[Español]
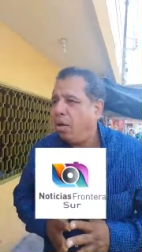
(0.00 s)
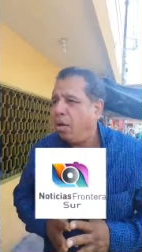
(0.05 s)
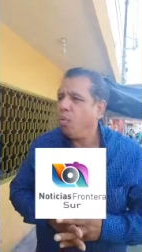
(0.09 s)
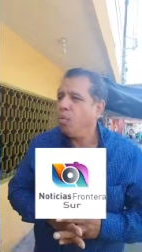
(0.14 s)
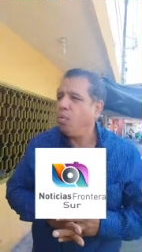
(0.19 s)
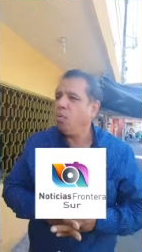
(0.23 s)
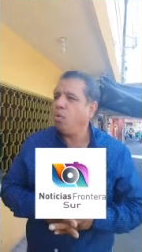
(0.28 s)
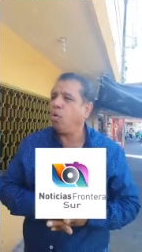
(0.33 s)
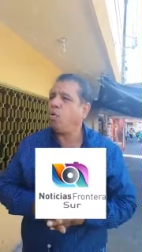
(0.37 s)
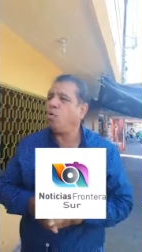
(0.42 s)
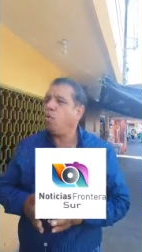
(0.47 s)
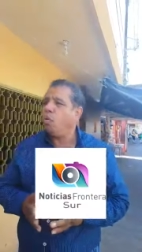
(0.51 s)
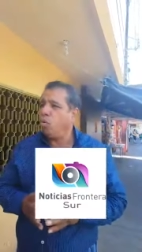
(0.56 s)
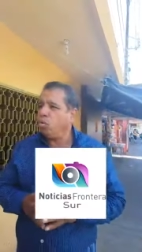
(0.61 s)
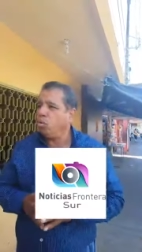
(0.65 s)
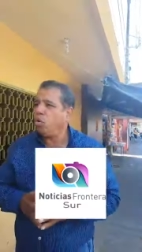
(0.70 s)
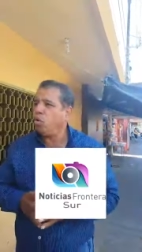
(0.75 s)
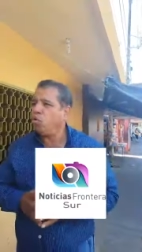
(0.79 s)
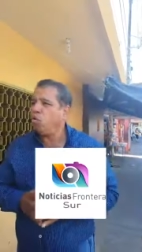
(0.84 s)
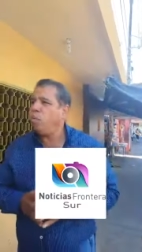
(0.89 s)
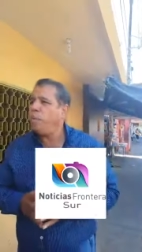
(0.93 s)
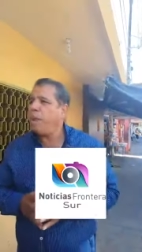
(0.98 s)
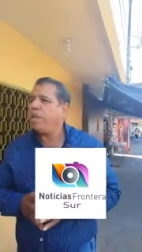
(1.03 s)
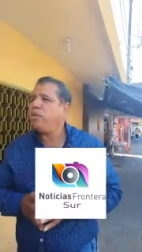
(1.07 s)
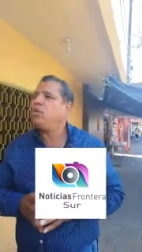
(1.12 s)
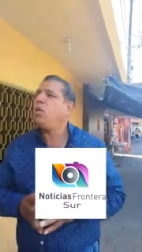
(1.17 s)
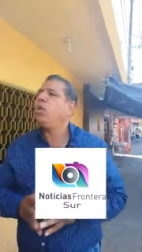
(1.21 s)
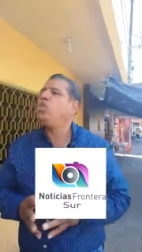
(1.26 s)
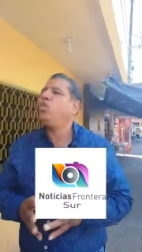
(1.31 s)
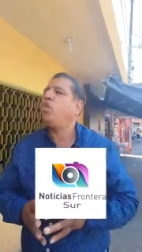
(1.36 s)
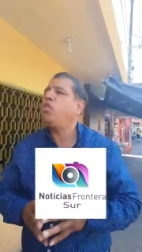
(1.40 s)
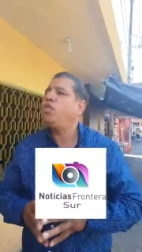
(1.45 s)
un,
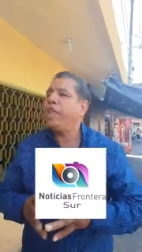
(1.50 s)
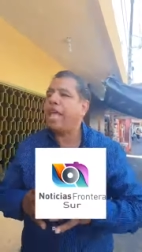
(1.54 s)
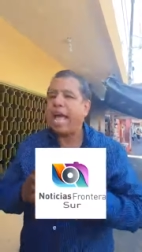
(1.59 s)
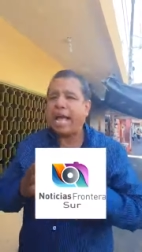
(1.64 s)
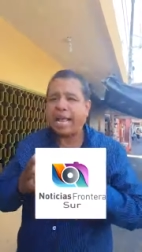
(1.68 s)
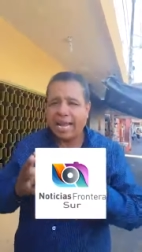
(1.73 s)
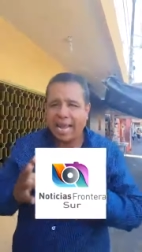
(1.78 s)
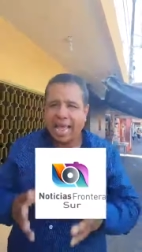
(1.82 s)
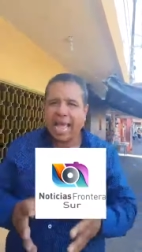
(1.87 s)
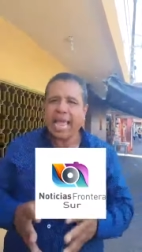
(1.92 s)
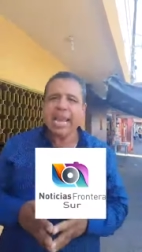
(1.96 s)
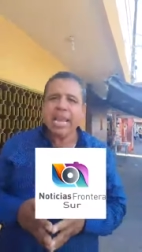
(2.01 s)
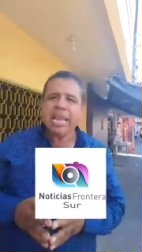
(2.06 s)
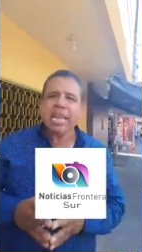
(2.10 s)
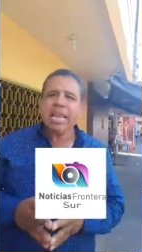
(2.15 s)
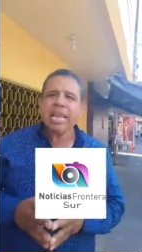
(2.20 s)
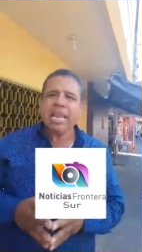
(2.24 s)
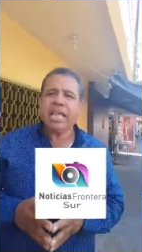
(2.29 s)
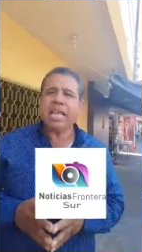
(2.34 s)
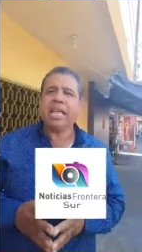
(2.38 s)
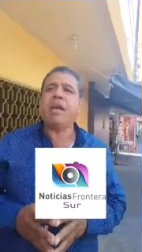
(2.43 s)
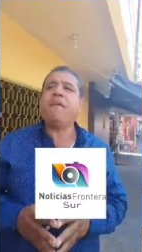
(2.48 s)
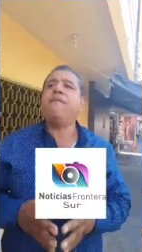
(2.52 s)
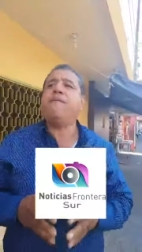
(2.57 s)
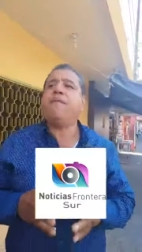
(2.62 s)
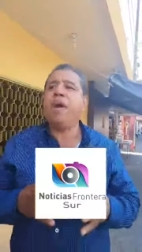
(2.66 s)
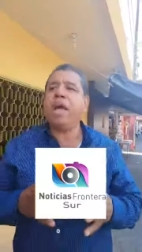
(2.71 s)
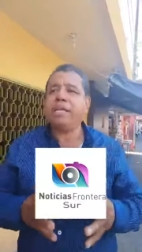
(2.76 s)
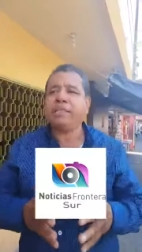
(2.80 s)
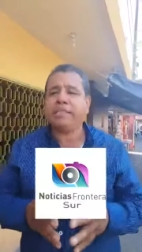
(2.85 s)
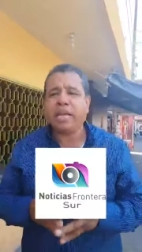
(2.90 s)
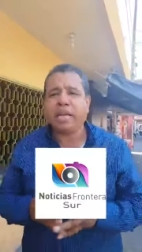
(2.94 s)
documento en donde aclaren qué
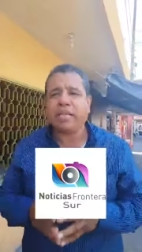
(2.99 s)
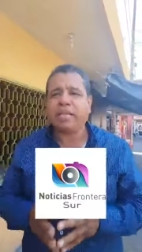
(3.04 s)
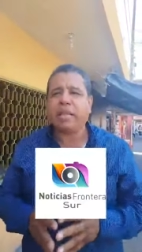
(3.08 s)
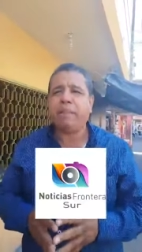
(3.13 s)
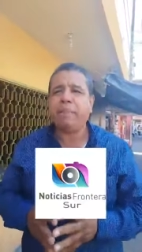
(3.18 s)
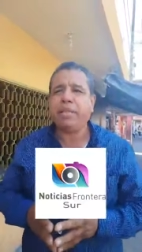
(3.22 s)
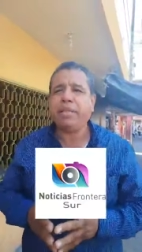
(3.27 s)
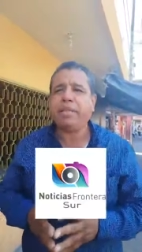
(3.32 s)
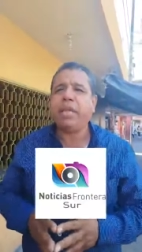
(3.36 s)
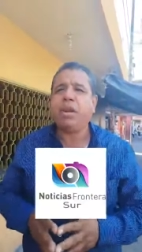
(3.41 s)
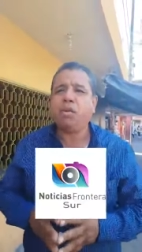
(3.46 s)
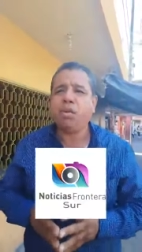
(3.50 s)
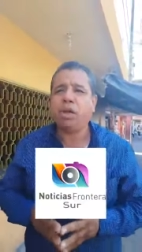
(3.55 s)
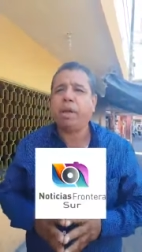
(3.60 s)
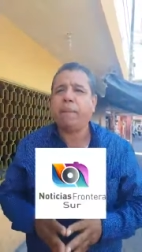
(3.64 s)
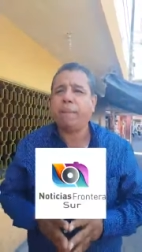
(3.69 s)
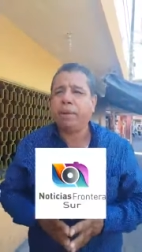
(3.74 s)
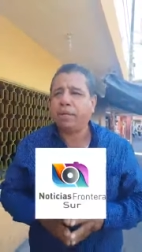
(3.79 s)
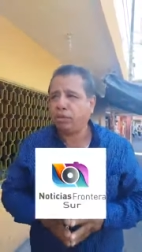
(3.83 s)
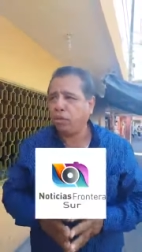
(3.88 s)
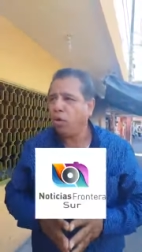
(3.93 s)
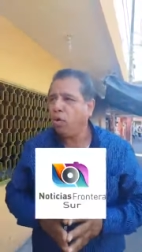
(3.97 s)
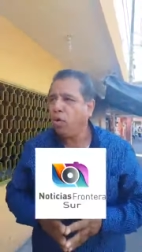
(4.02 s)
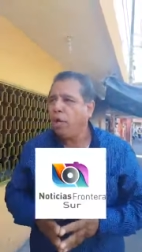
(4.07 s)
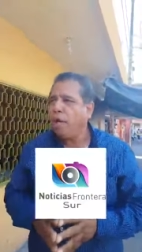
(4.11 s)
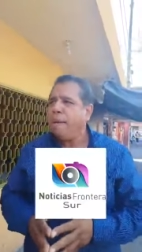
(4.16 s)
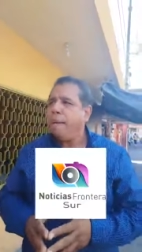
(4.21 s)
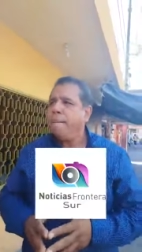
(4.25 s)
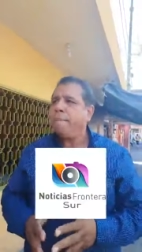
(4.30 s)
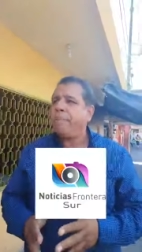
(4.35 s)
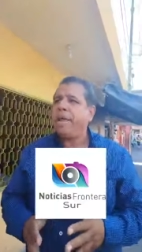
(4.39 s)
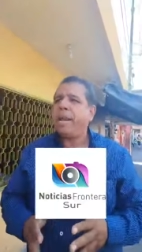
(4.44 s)
fue exactamente lo que pasó
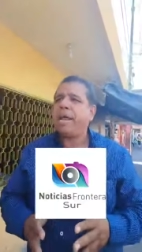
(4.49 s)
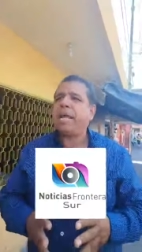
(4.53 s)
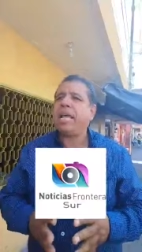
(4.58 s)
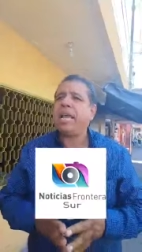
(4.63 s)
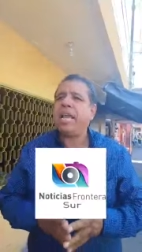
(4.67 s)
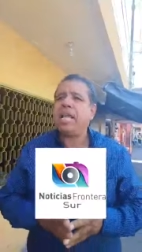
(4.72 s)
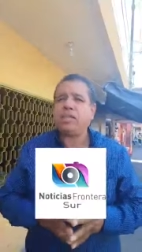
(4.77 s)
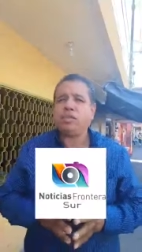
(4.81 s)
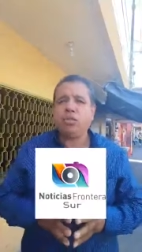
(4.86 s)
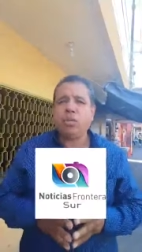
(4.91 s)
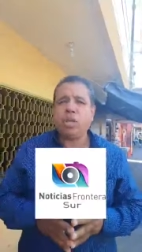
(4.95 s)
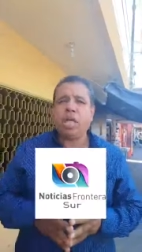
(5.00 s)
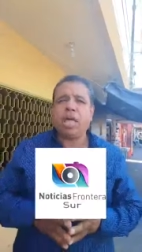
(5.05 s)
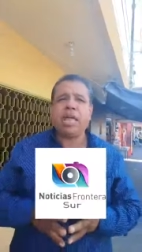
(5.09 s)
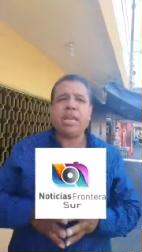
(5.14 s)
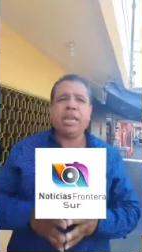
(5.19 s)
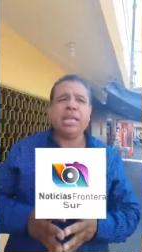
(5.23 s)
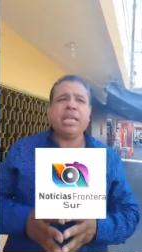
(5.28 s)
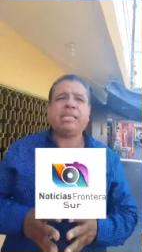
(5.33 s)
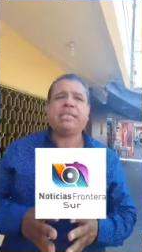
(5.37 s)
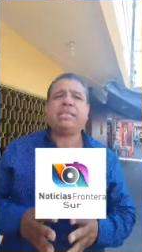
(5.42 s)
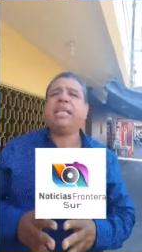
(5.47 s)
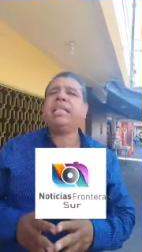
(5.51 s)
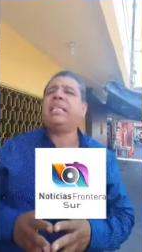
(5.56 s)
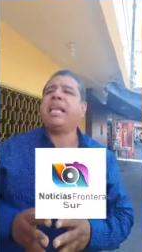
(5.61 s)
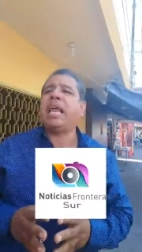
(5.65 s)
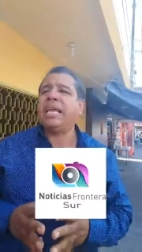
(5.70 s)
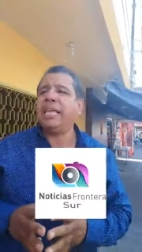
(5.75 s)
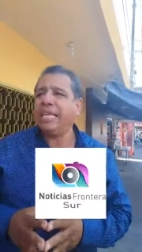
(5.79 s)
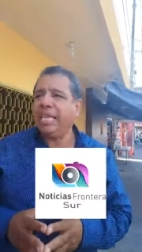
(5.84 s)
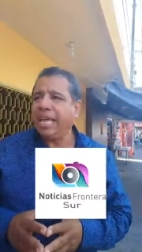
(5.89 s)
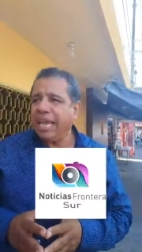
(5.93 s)
para que la ciudadanía esté
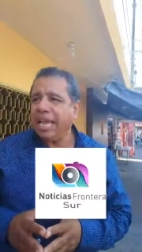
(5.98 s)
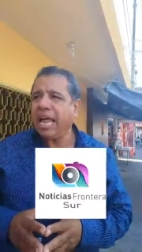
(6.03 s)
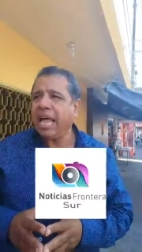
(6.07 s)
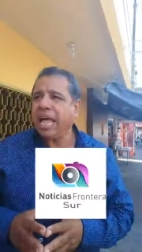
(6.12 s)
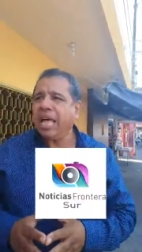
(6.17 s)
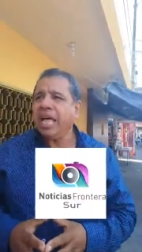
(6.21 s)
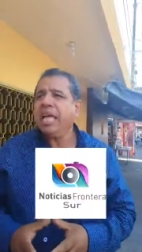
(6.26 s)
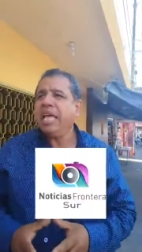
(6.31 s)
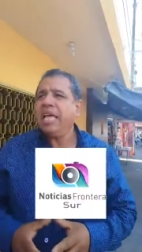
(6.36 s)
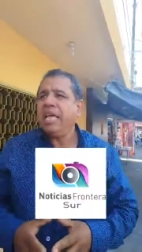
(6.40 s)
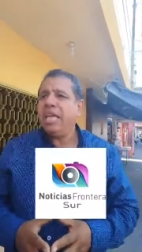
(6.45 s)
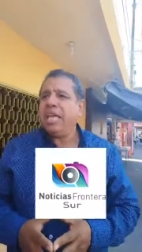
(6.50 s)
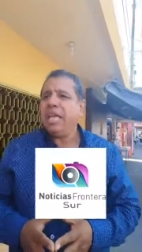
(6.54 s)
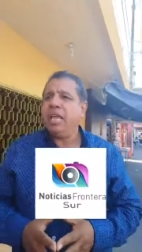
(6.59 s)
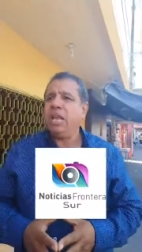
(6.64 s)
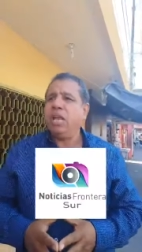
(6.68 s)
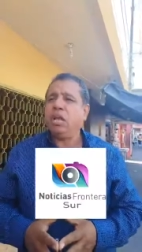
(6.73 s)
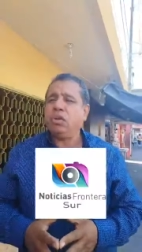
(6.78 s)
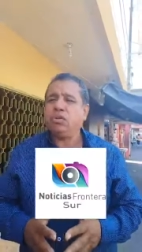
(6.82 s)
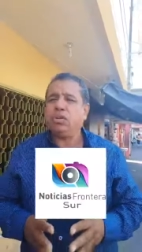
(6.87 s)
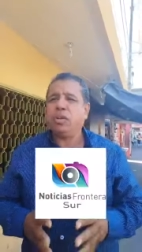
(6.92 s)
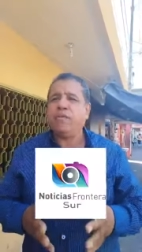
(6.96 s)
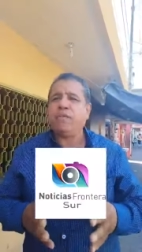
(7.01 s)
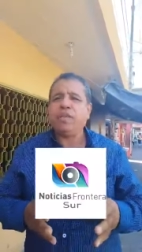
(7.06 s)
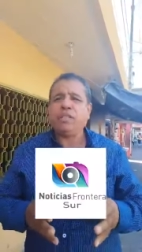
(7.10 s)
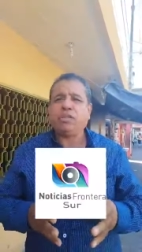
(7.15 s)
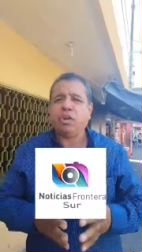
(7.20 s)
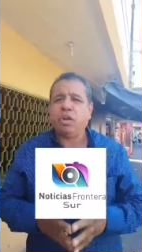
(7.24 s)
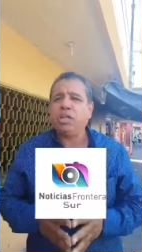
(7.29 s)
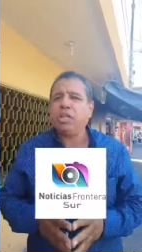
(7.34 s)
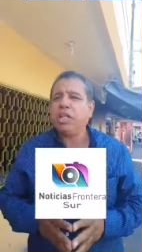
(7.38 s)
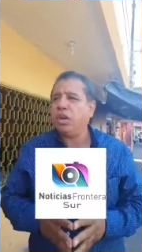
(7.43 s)
tranquila y los
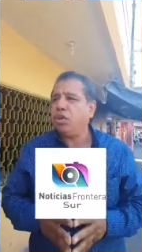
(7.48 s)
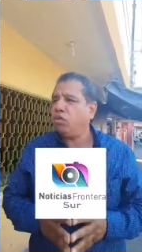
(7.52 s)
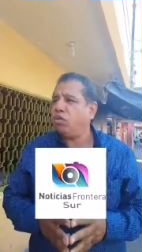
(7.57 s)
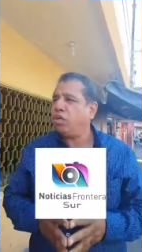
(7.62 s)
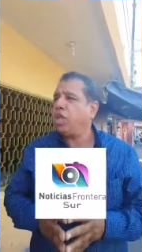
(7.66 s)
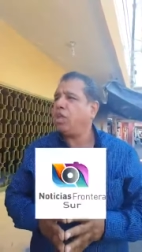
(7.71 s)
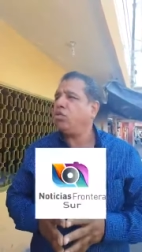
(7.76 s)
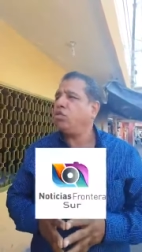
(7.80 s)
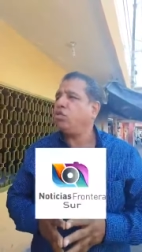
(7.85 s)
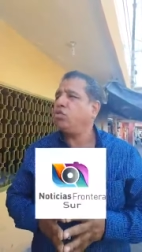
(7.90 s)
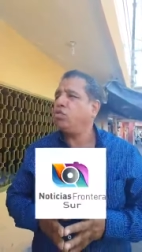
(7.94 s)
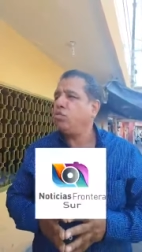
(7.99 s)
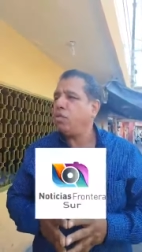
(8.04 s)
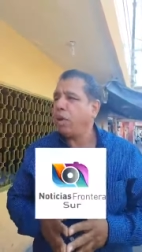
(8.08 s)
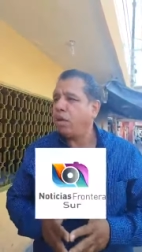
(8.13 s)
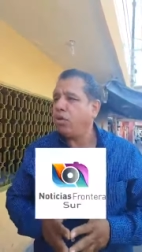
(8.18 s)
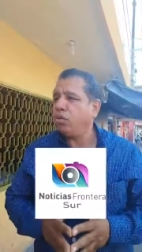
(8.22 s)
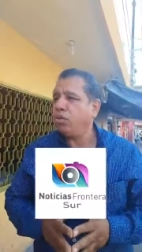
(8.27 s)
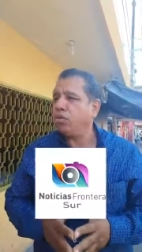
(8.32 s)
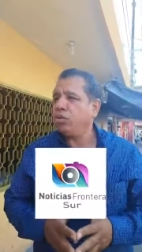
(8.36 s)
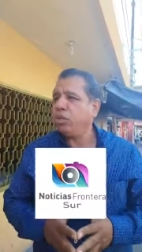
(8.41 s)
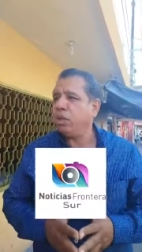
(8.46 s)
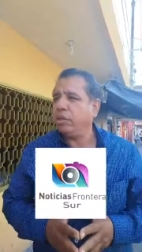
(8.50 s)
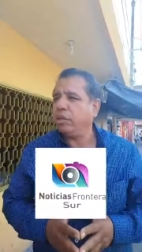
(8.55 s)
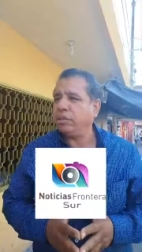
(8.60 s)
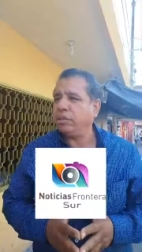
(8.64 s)
defensores de los derechos humanos